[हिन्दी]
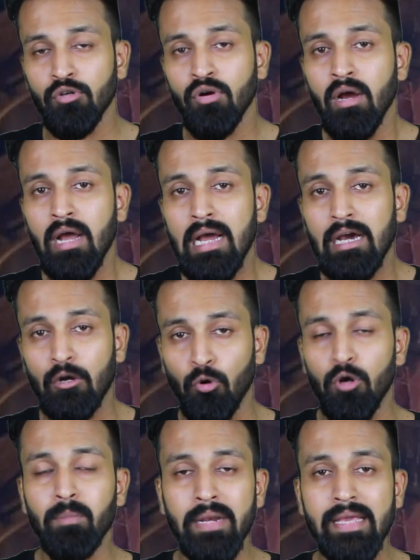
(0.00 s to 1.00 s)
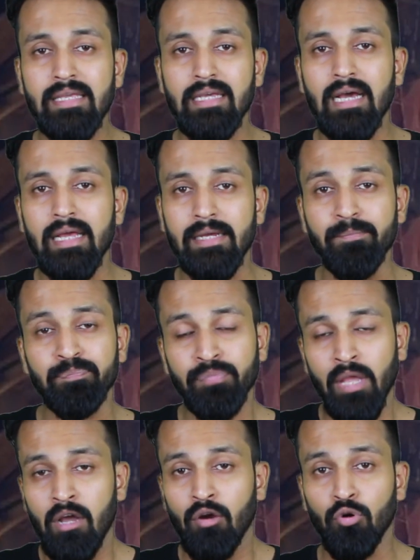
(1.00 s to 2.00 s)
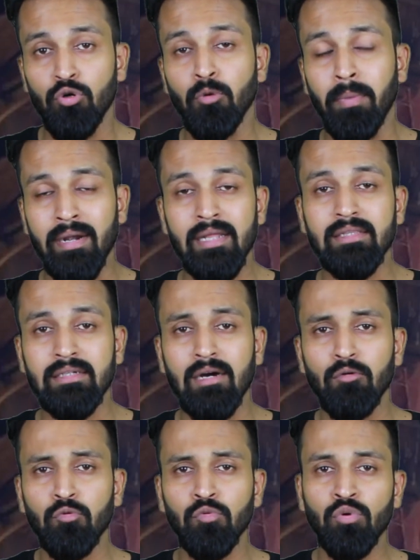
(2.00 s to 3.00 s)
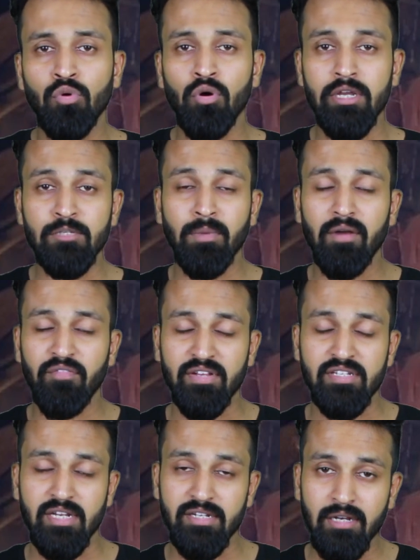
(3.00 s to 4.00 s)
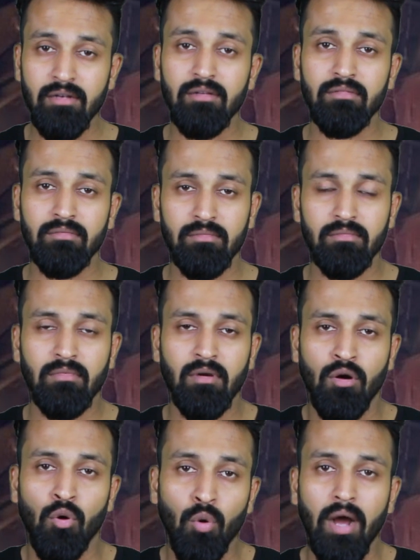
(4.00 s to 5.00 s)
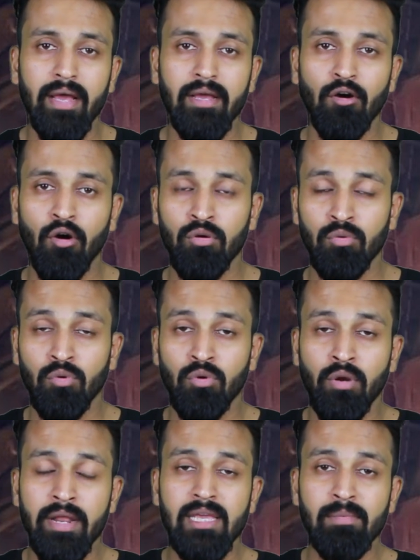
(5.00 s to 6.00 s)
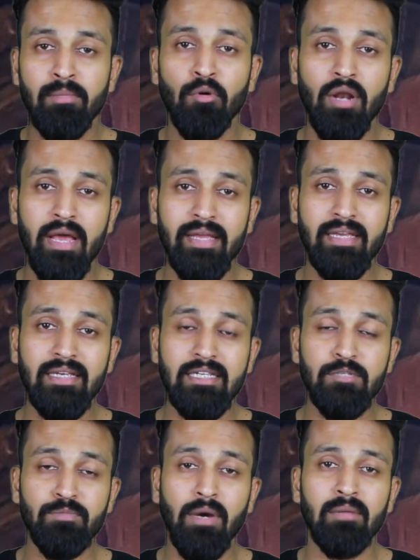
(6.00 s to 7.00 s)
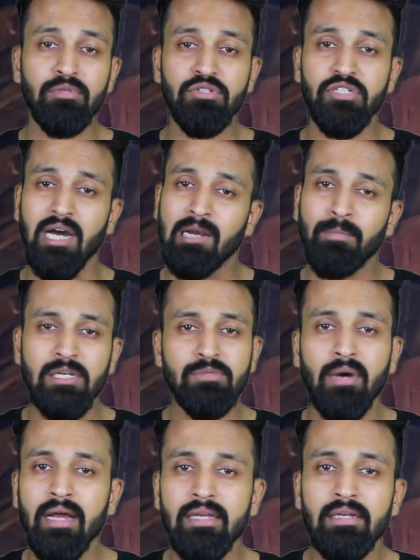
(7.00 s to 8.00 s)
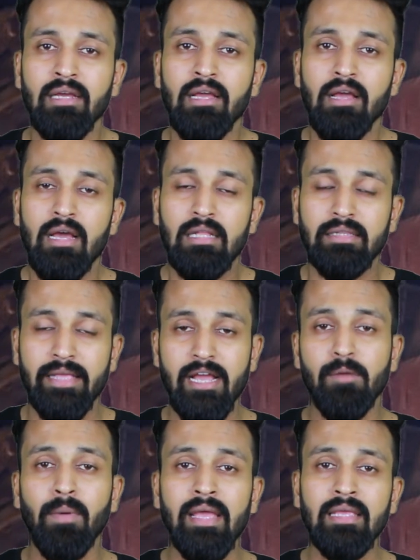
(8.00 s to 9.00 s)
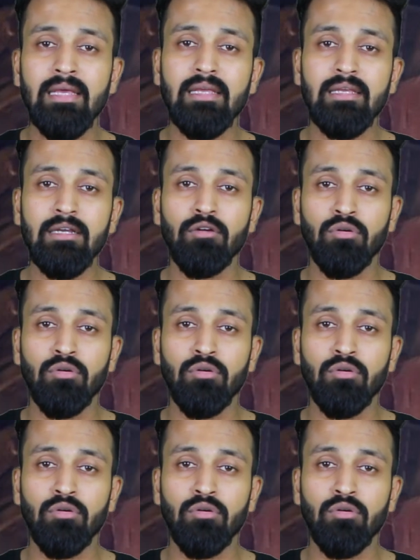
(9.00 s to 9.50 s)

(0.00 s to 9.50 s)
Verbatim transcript: जो रोल प्ले किया है गुड्डू पंडित का उनको इस बार फ्रस्ट्रेशन हुआ है और उन्होंने ये भी बोला है कि इस बार हमसे चार पांच बार ही देख पाएंगे कि